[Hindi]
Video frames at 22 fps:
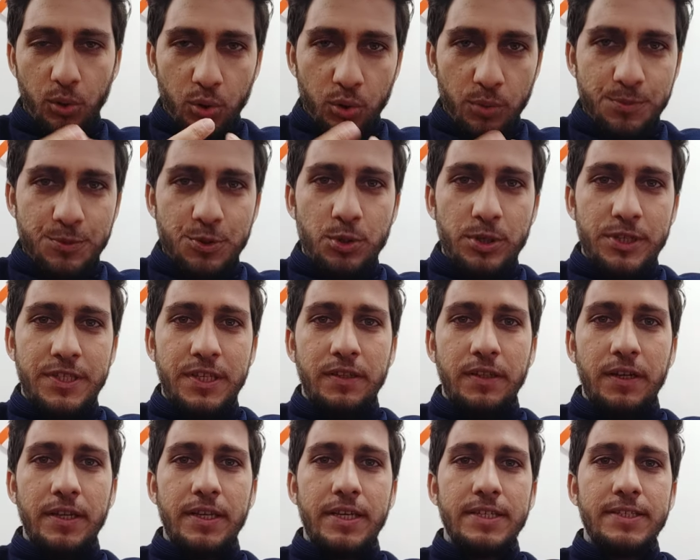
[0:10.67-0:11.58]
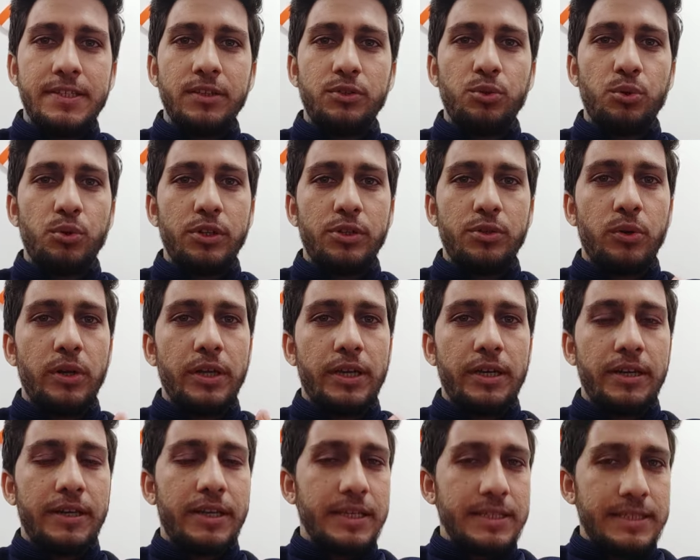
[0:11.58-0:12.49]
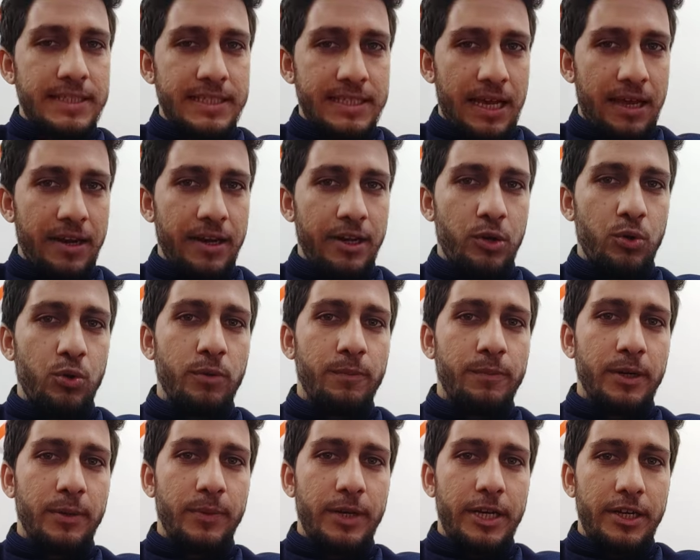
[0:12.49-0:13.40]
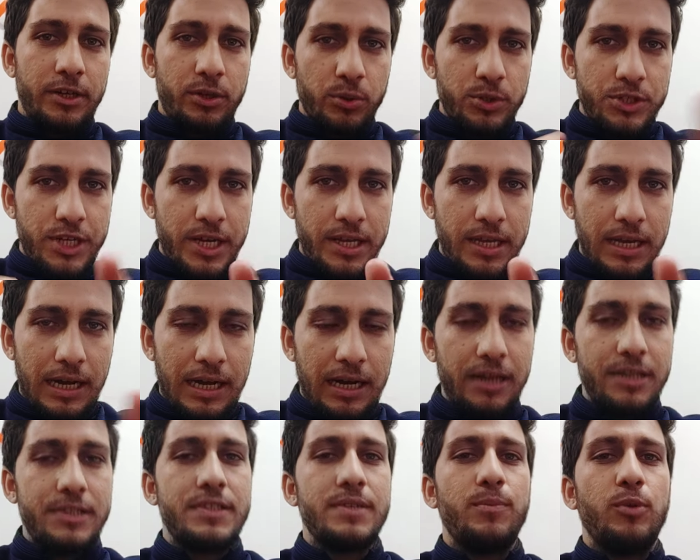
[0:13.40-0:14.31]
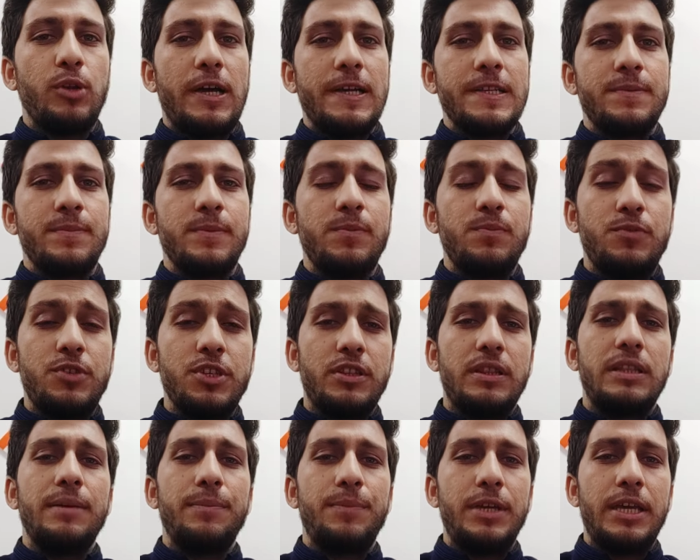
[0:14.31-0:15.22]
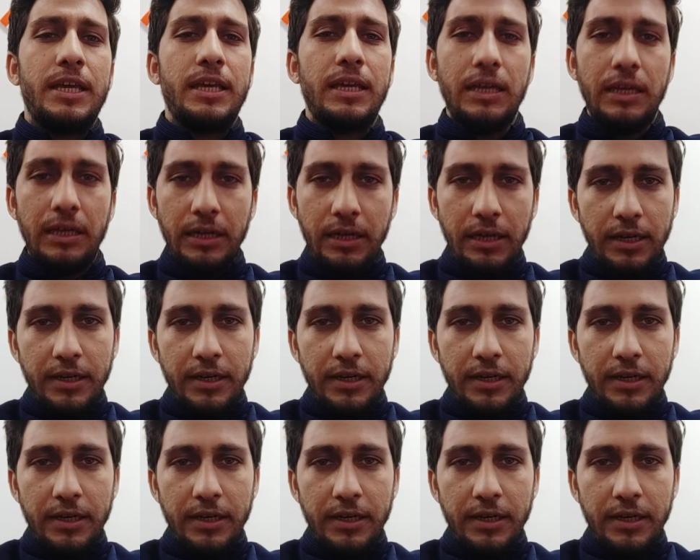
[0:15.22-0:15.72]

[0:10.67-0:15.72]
होप सो इसी तरीके से थोड़े थोड़े करके सारे लोग परमानेंट हो जाए आरजी मुलाजमीन जितने भी हैं